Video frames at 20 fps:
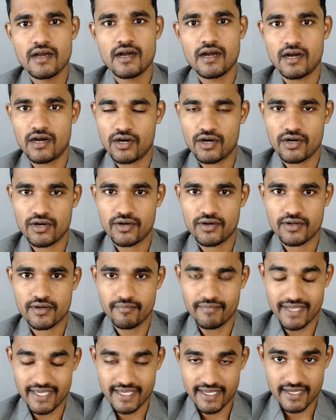और
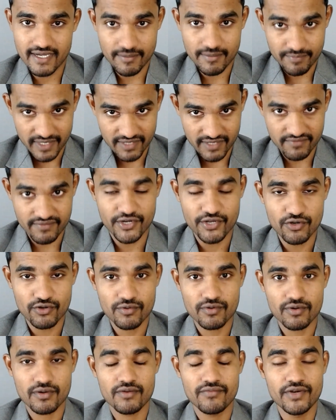मैं अपने
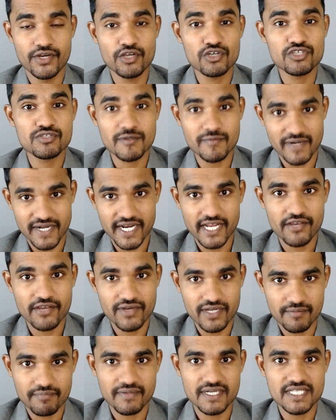वीडियो वीडियोस भी बनाए
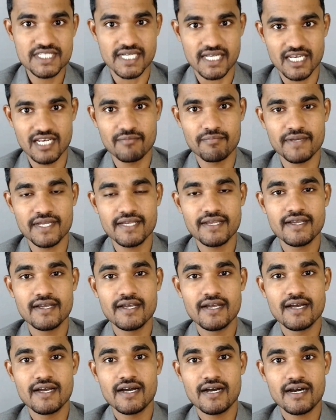हुए अपने चैनल पे
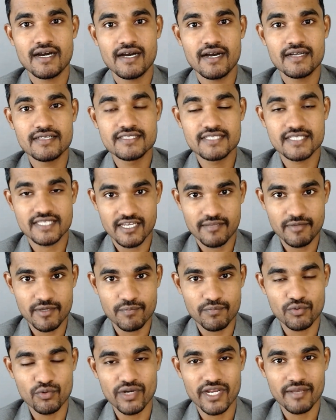जितने भी
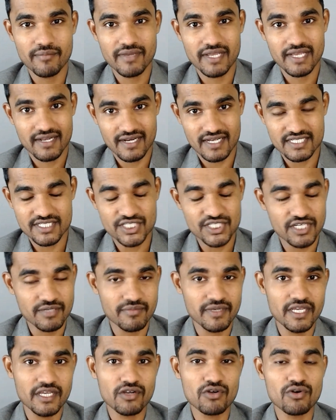पुणे में नासिक
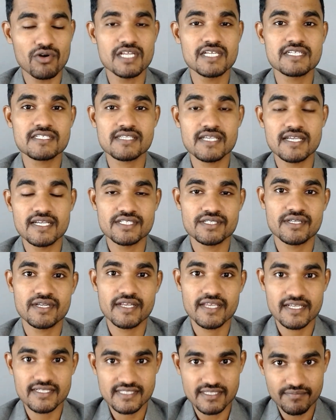में कॉलेजेस हैं
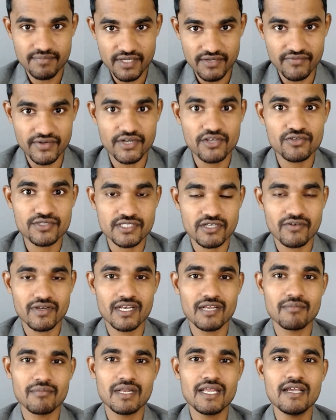इंजीनियरिंग के सबके वीडियोस
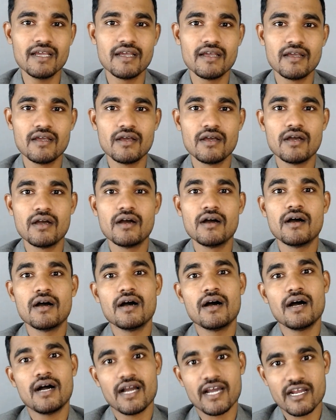अवेलेबल हैं
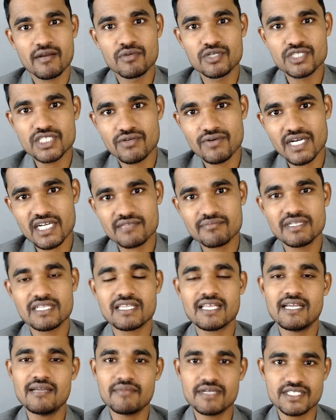अगर मुझे वक्त
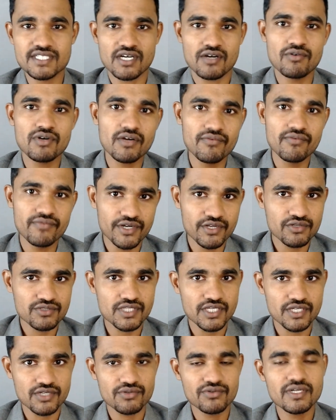मिलता है मैं जाऊँगा वीडियोस
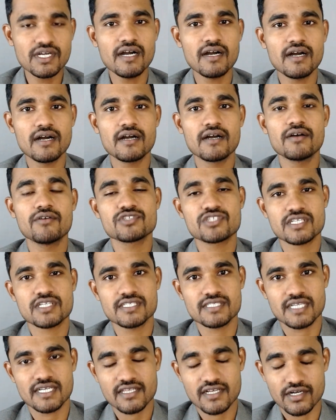देखूंगा उसके
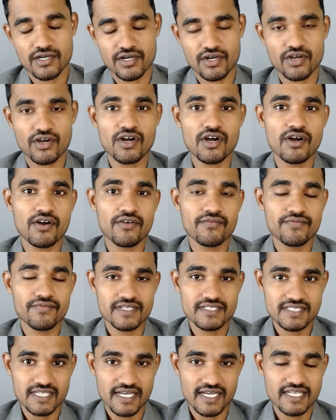साथ कट ऑफ
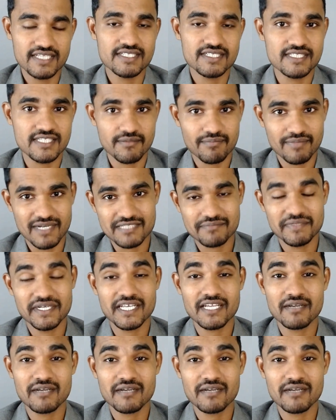फिर सारी चीज़ें प्लेसमेंट के